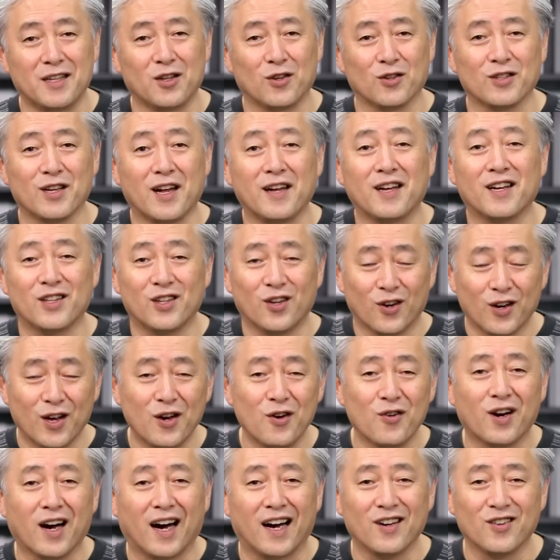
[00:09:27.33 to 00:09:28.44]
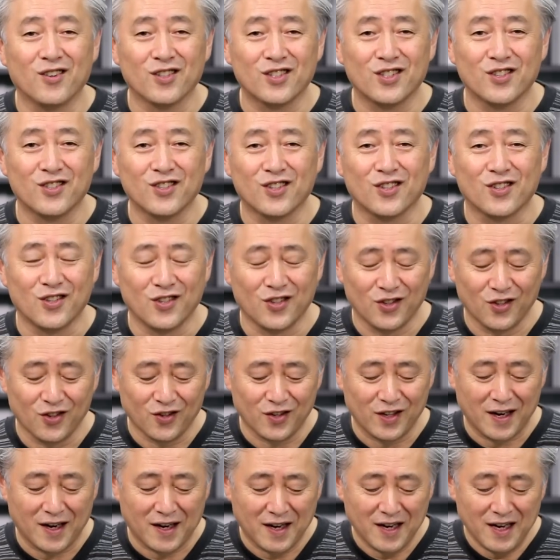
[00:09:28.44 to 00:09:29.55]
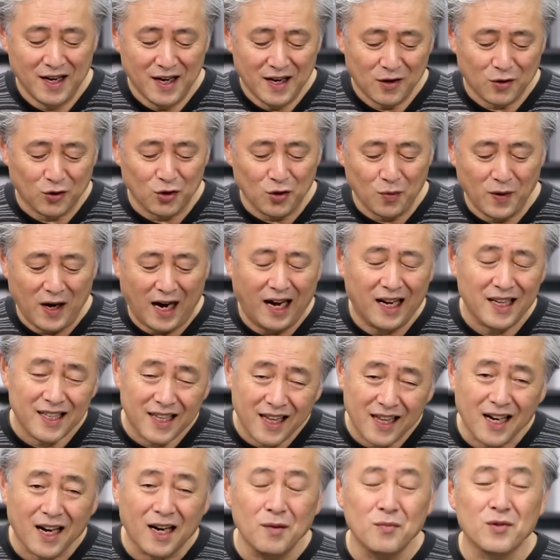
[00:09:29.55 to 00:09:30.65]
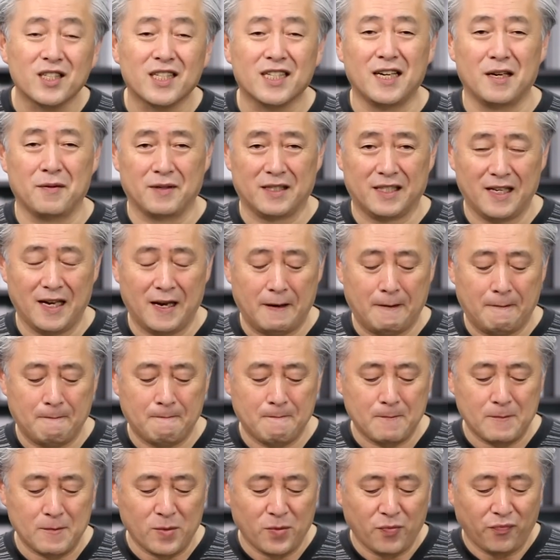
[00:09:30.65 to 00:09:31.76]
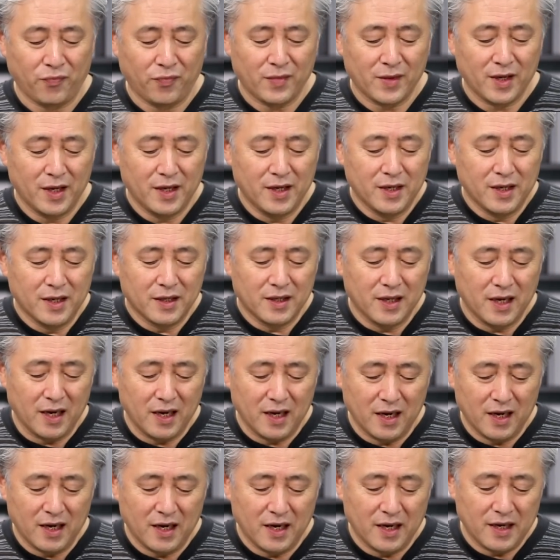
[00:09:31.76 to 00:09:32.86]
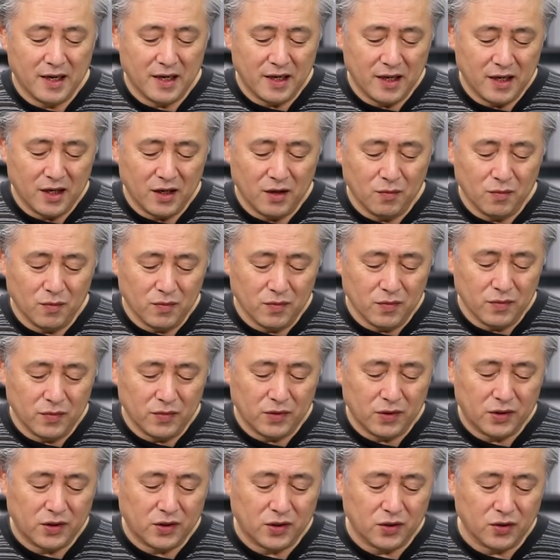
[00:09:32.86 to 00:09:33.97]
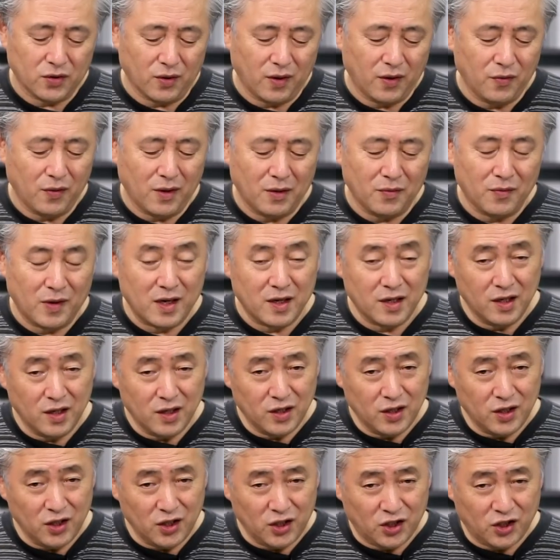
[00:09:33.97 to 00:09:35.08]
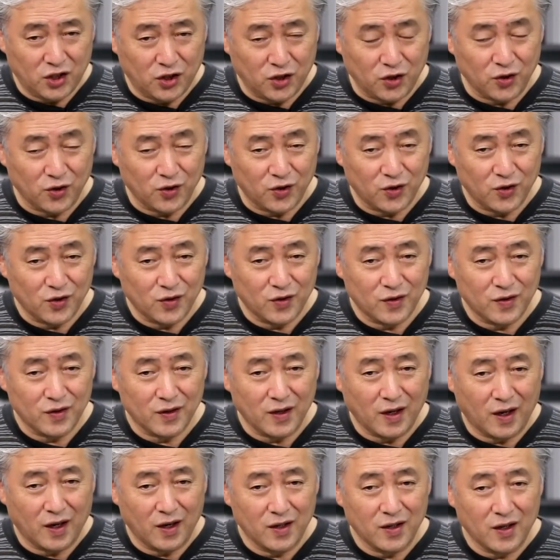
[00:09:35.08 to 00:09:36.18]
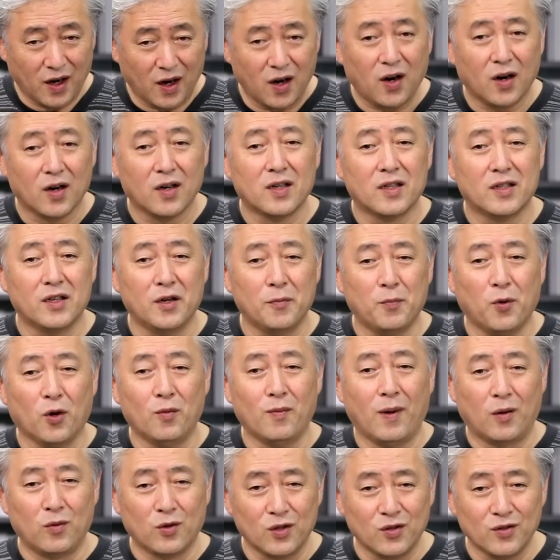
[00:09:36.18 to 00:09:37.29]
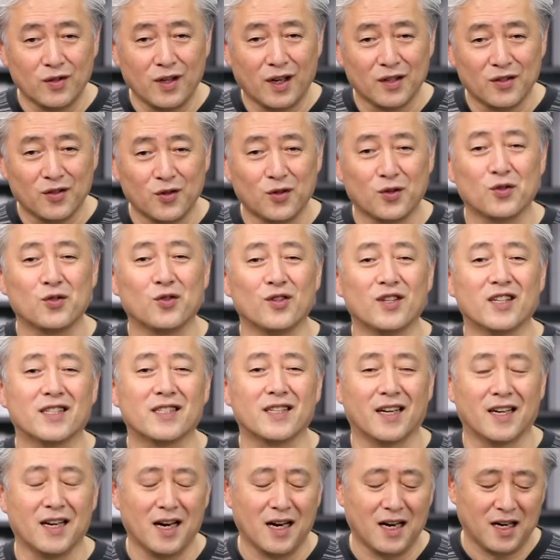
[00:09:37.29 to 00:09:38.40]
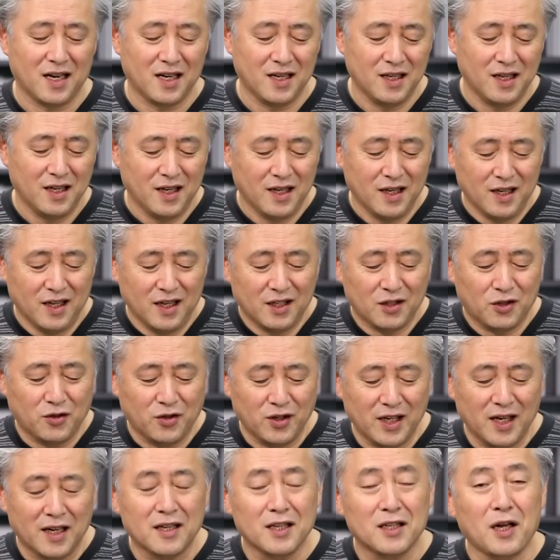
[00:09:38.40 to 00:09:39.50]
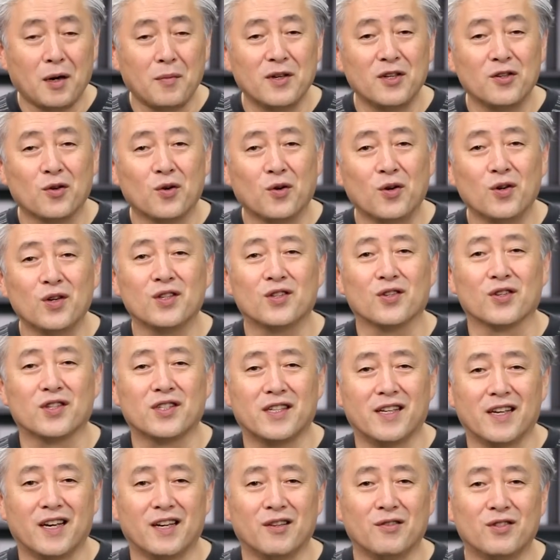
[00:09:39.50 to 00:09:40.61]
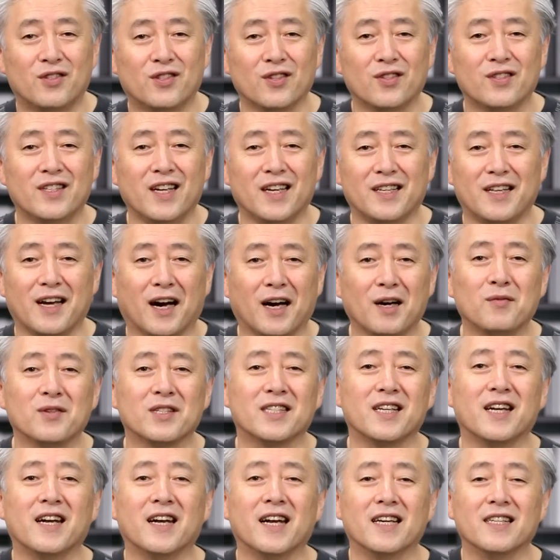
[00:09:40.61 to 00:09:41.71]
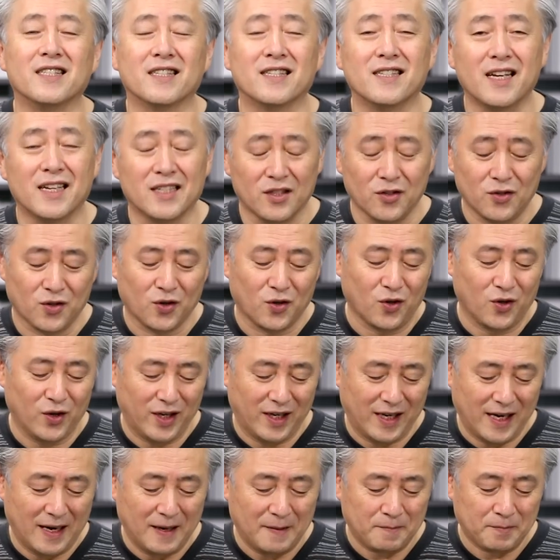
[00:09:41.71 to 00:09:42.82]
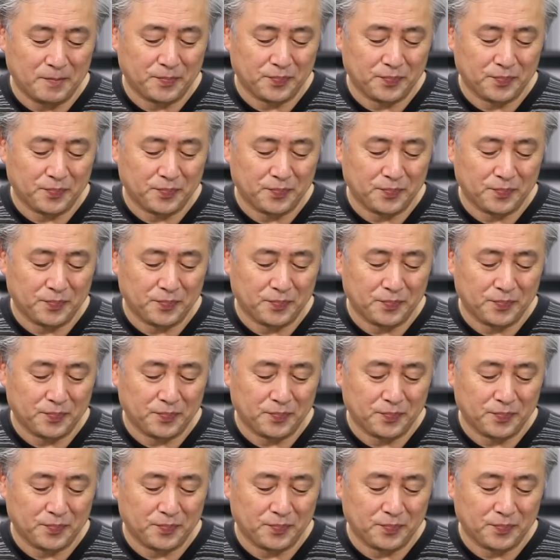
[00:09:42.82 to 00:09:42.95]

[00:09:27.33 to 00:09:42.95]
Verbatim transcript: 奴隷を解放するというようなこともあったかもしれません。でそれはまあ一種あ立法を守るんだということですから悔い改めの行為として移っていたかもしれないですねその行為が。